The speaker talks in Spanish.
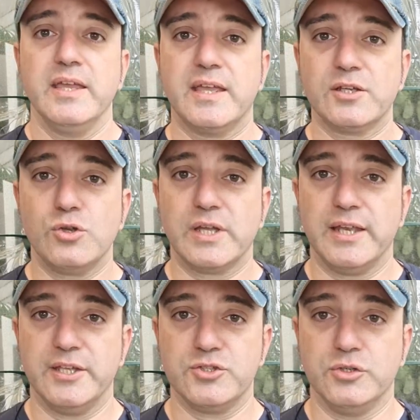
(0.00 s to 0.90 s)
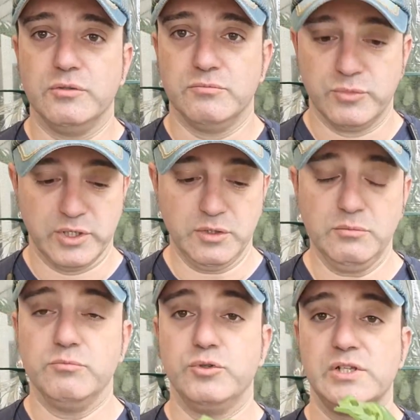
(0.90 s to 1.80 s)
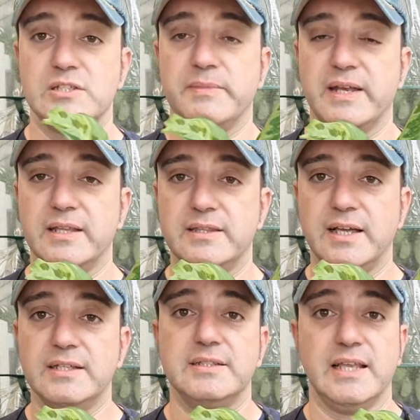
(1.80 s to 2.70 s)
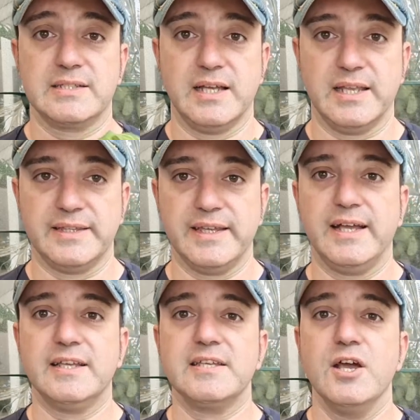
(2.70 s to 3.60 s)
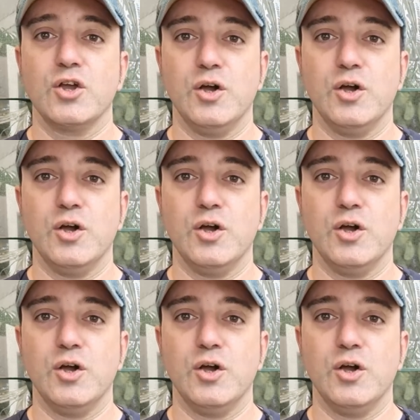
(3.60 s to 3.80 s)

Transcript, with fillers: ¿Y qué es lo que han hecho? Bueno, pues las marantas, las calateas,